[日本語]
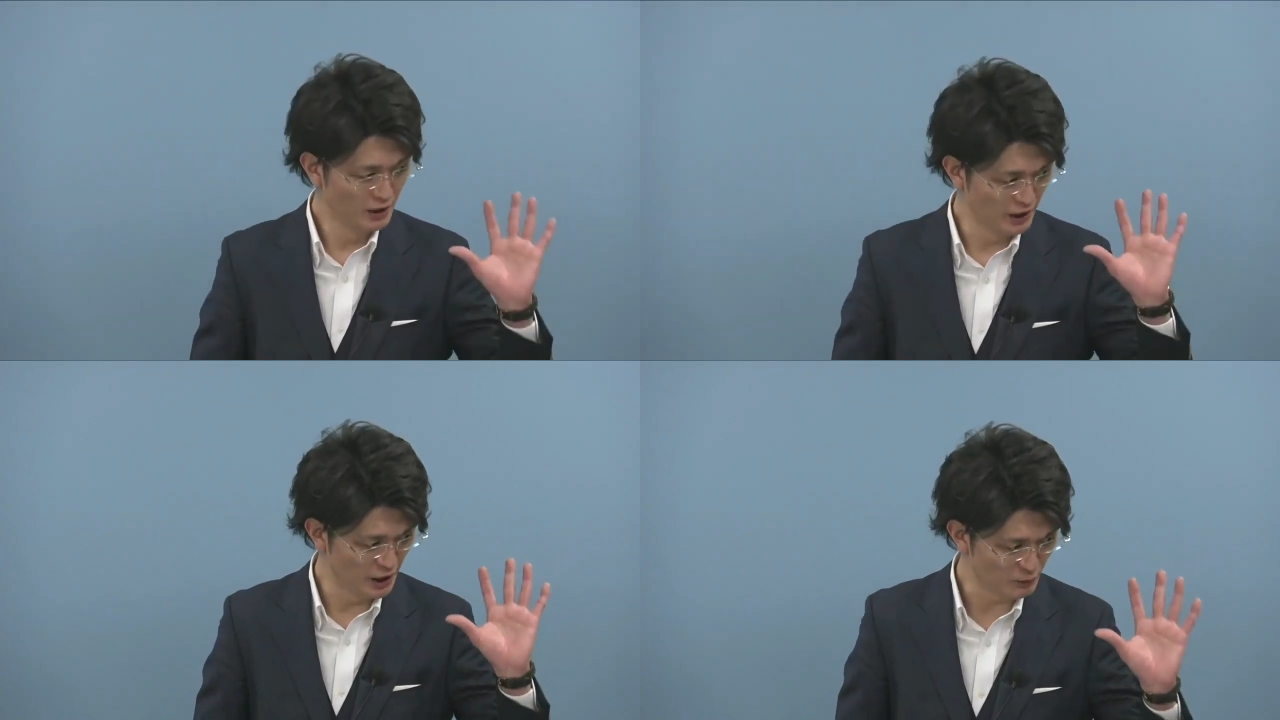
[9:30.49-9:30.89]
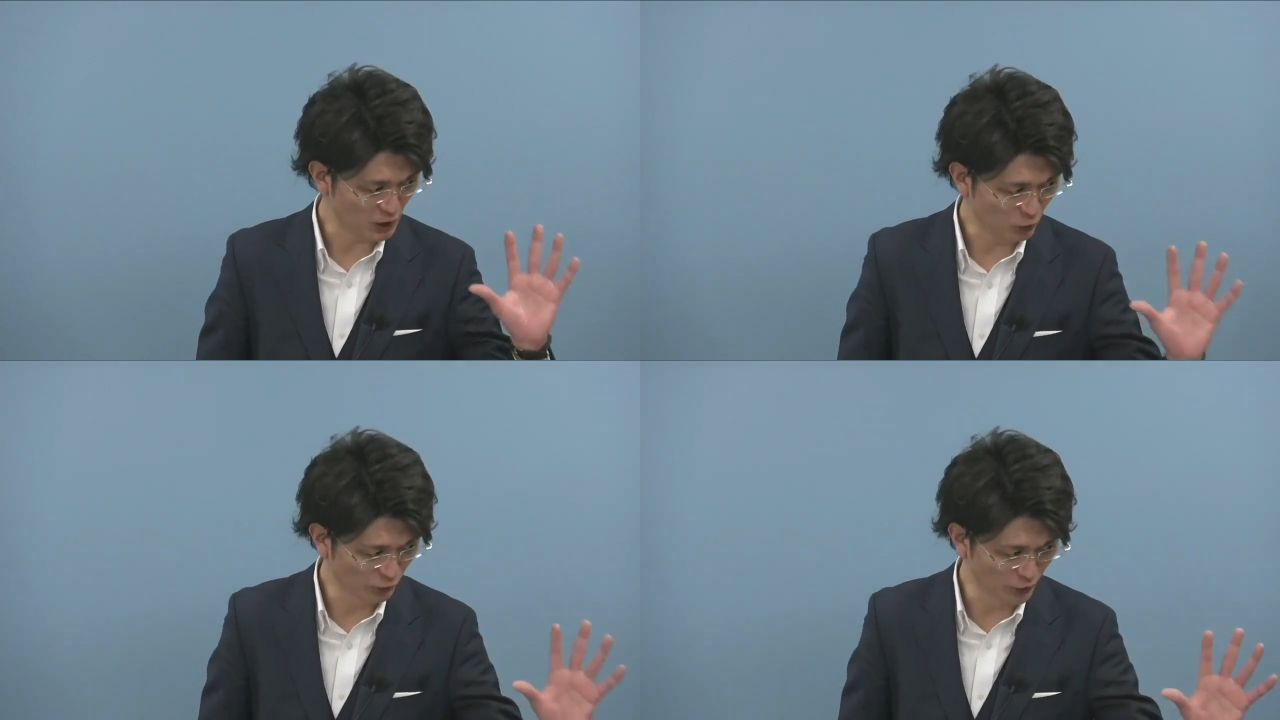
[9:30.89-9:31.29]
えー、ま
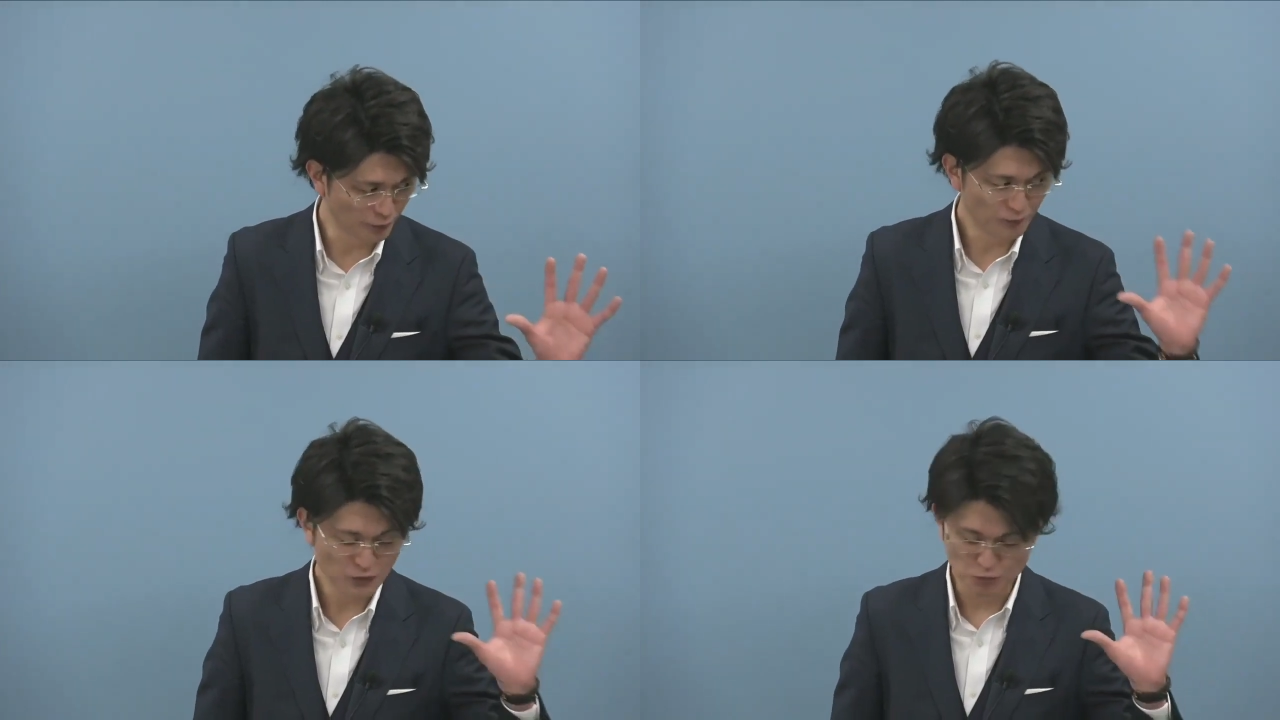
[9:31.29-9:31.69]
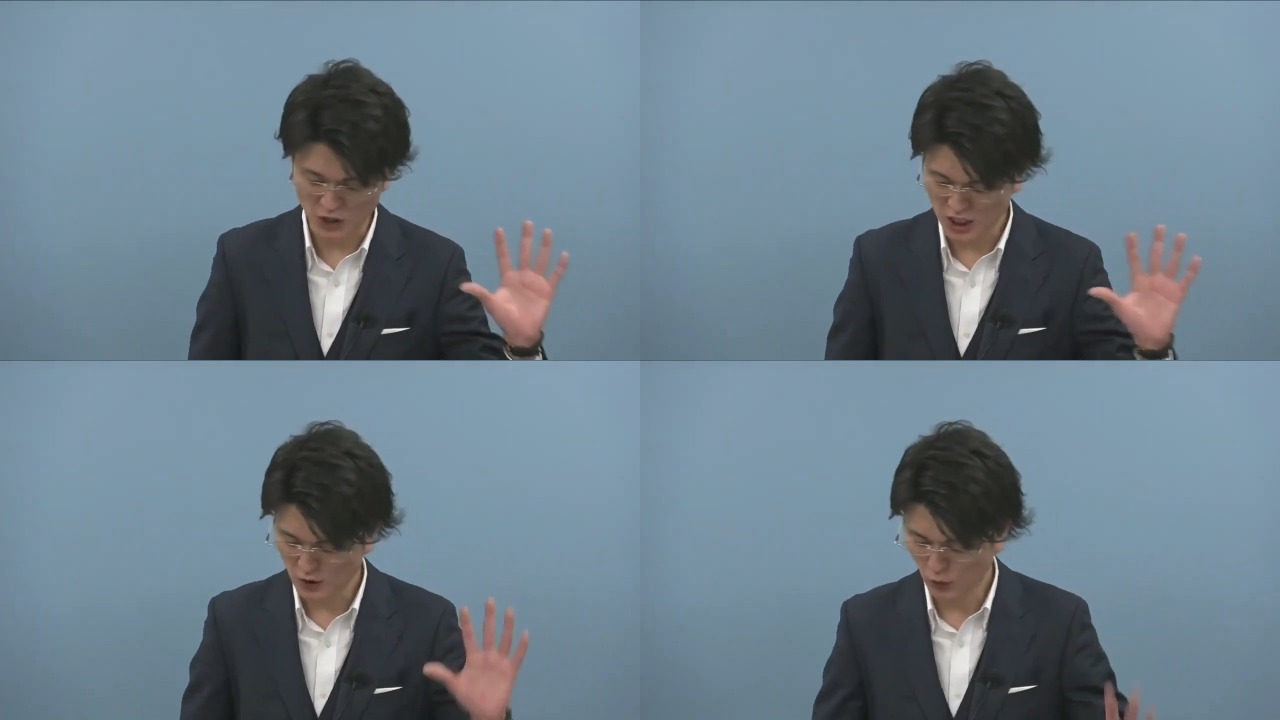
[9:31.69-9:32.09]
あこの
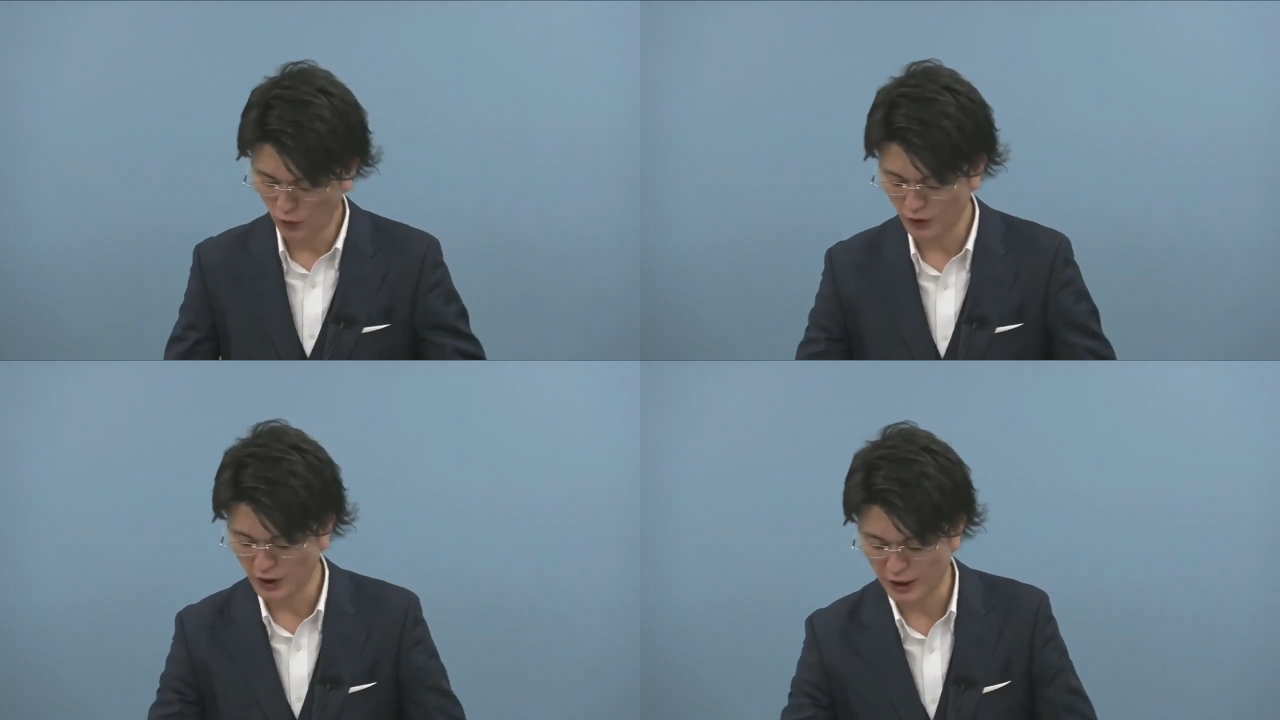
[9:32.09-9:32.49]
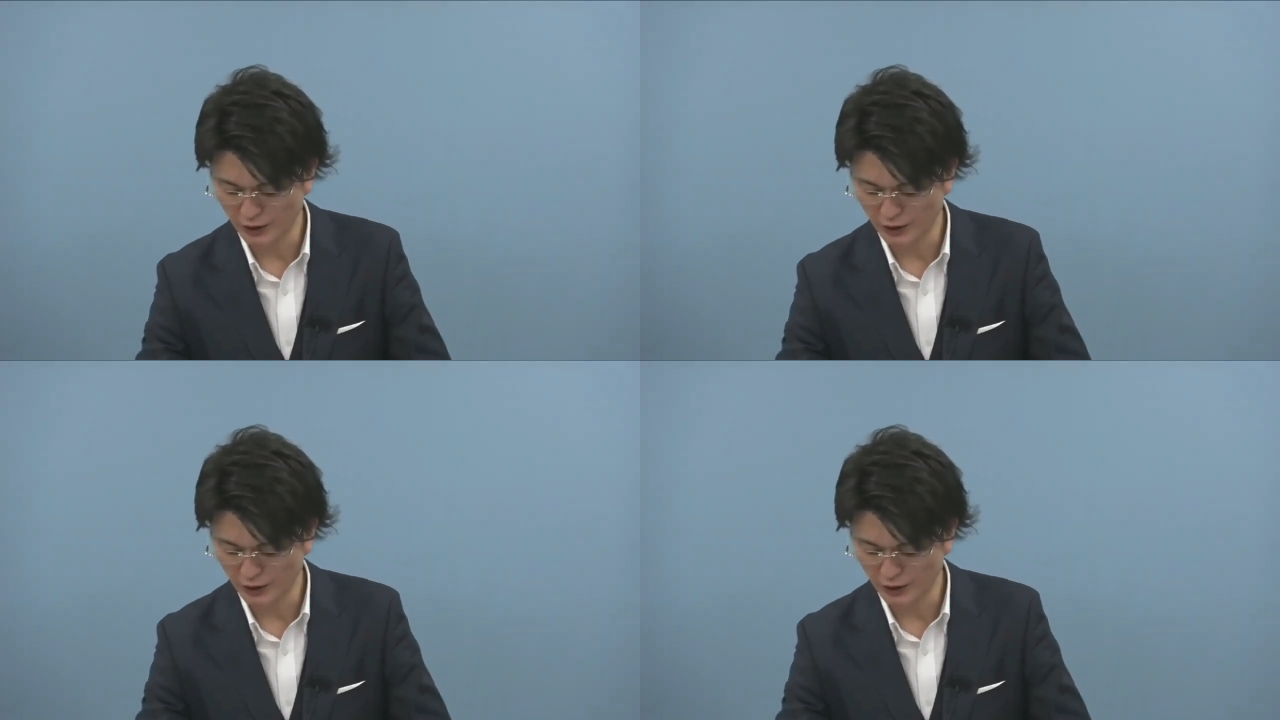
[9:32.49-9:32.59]
メイン講義であ